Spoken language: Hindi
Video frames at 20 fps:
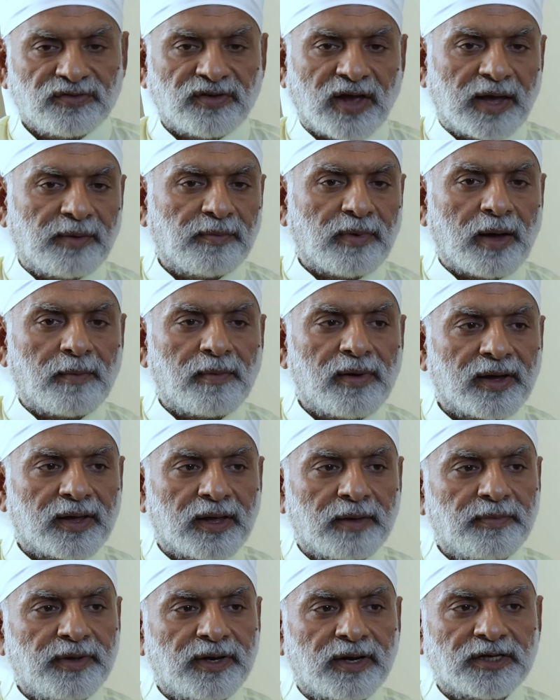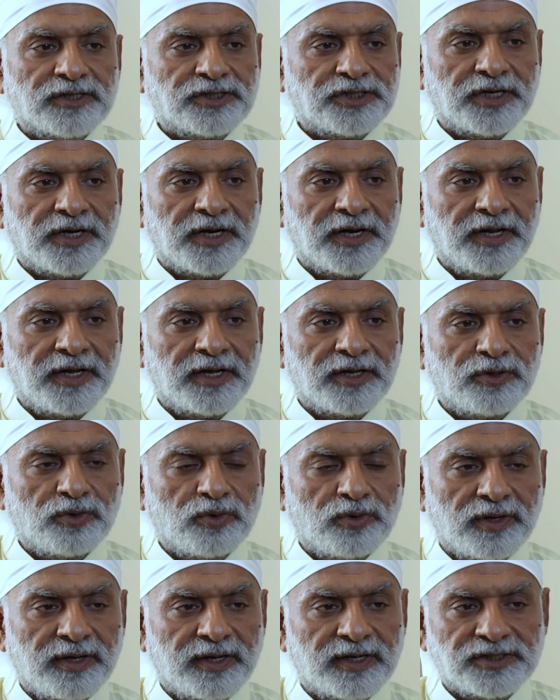साईं बाबा के बिना शिरडी
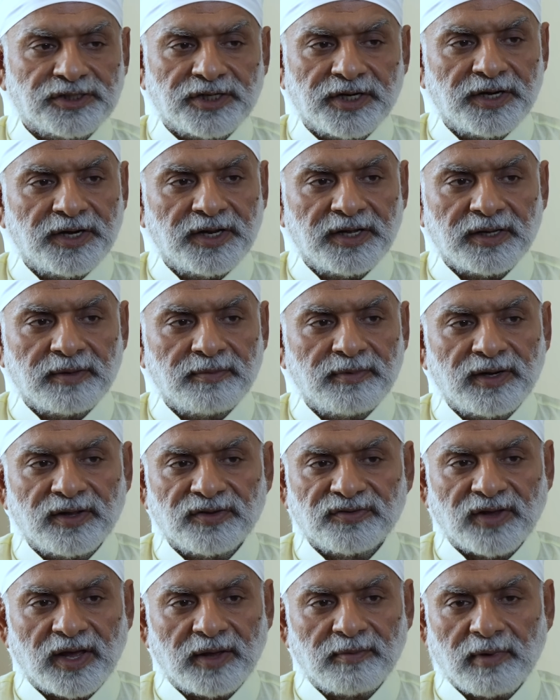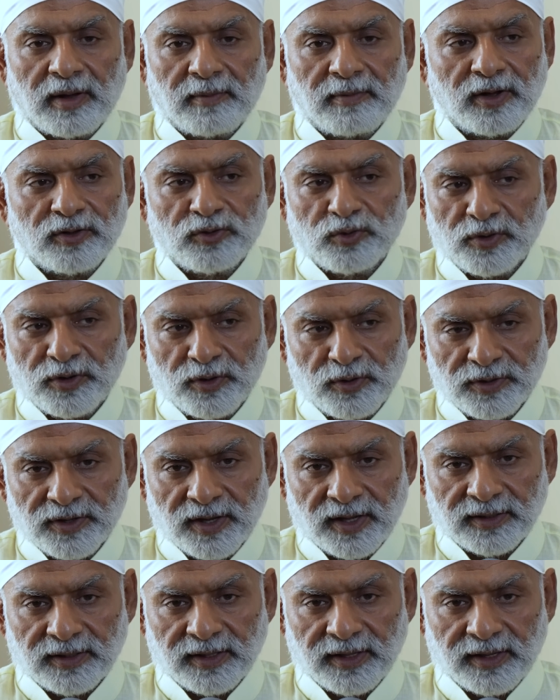अधूरी है शिरडी के बिना साईं बाबा अधूरे हो
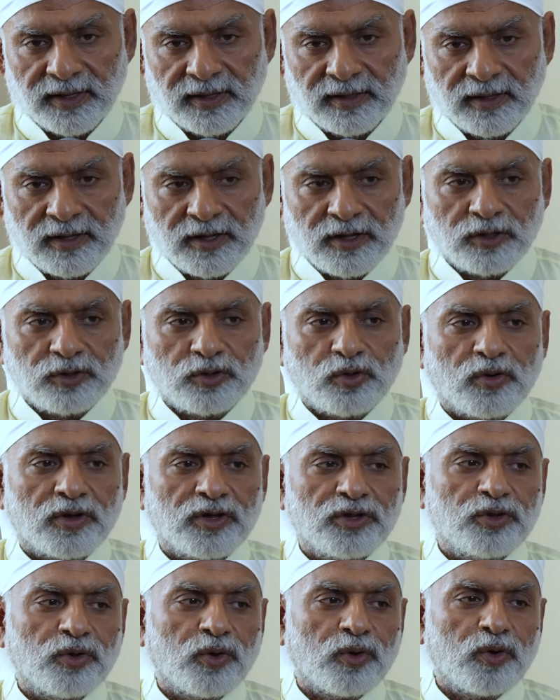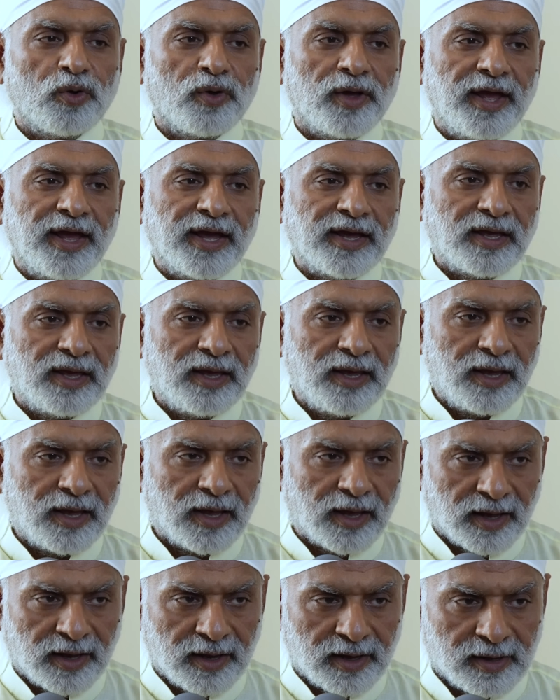जाते हैं तो कि दोनों एक ही
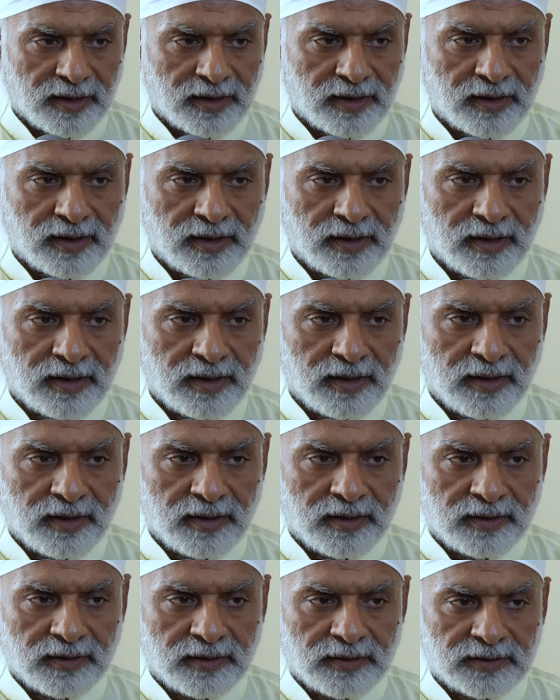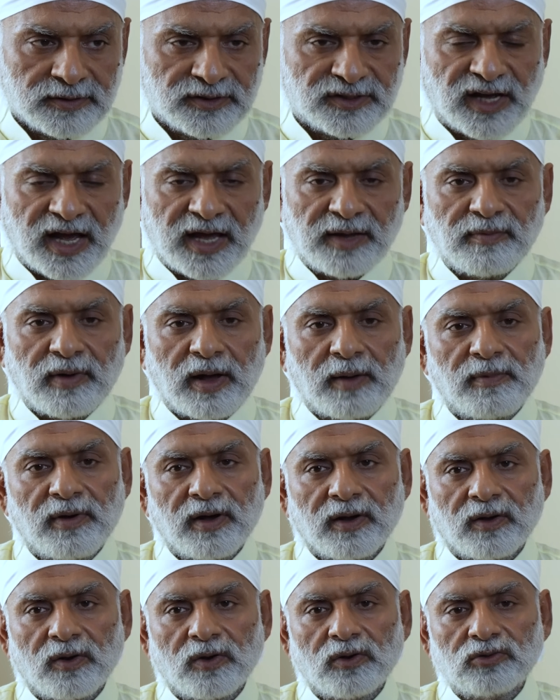है साईं
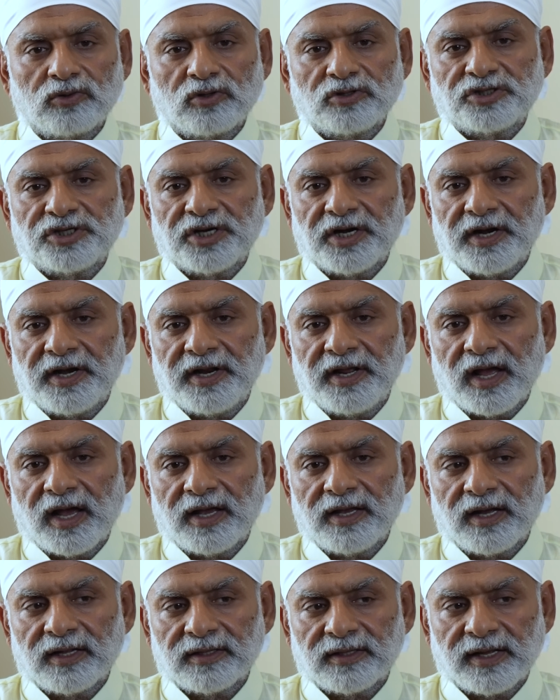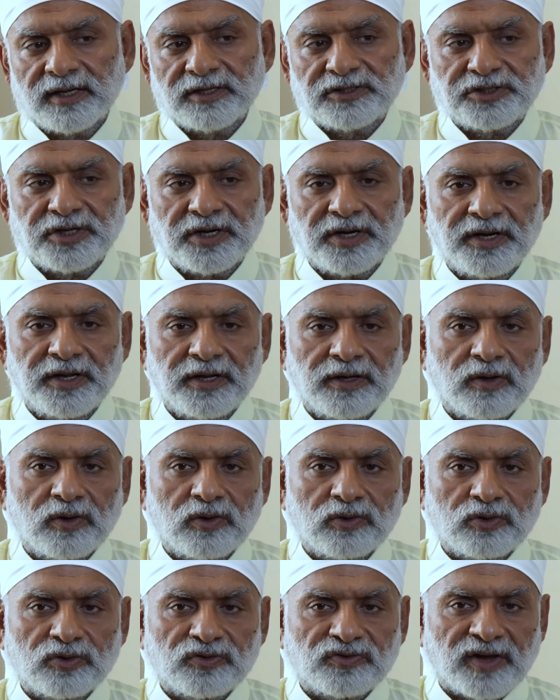बाबा कहो तो शिरडी आ जाता है शिरडी
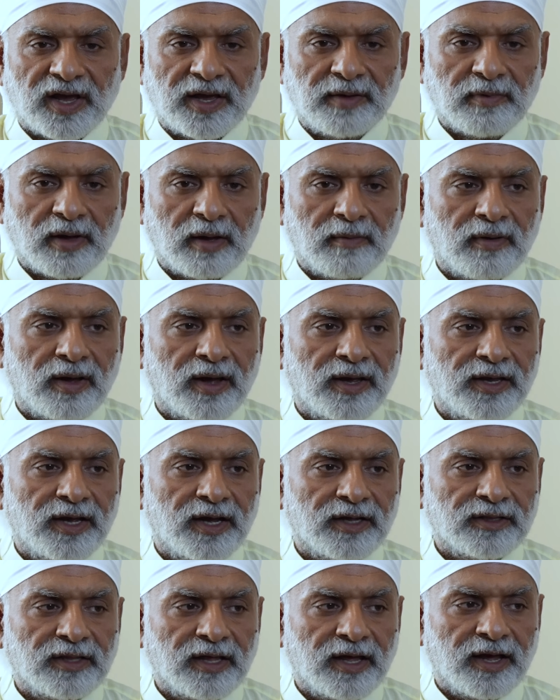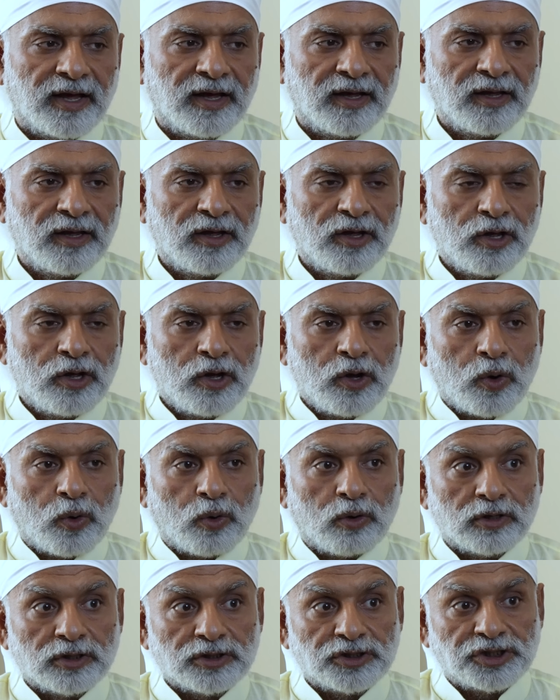कहो तो साईं बाबा आ जाता है
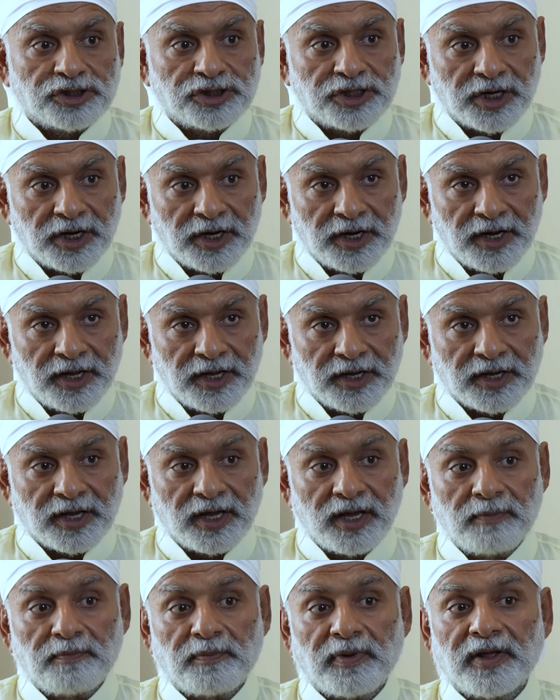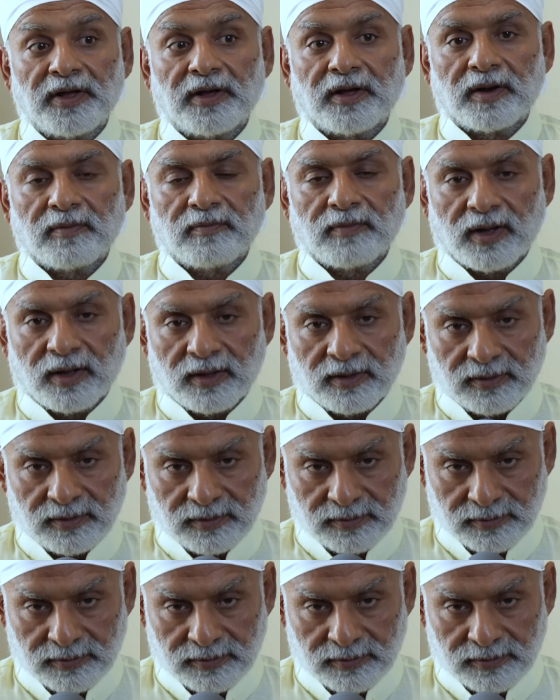और शिरडी की परिक्रमा